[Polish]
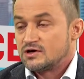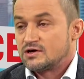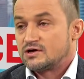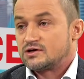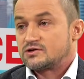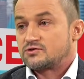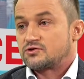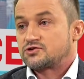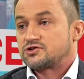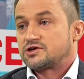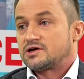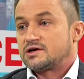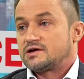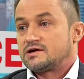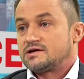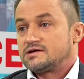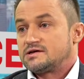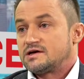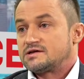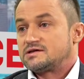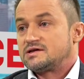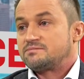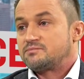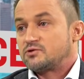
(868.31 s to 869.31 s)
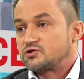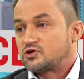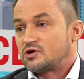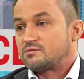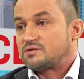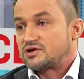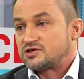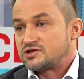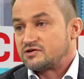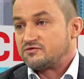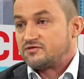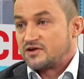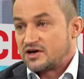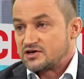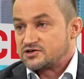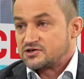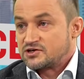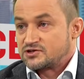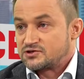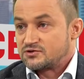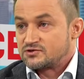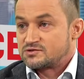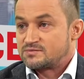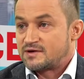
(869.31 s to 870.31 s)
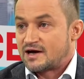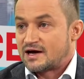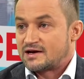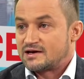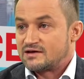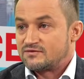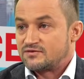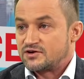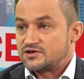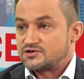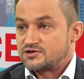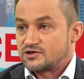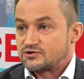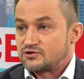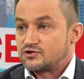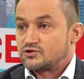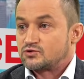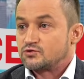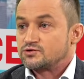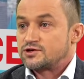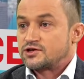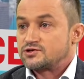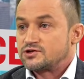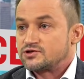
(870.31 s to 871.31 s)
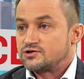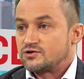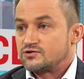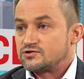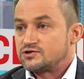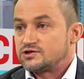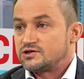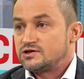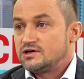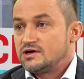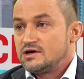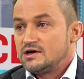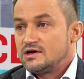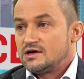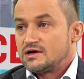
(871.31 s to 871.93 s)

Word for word: E, to się jednym podoba, że wreszcie są zmiany i wreszcie ktoś skutecznie rządzi,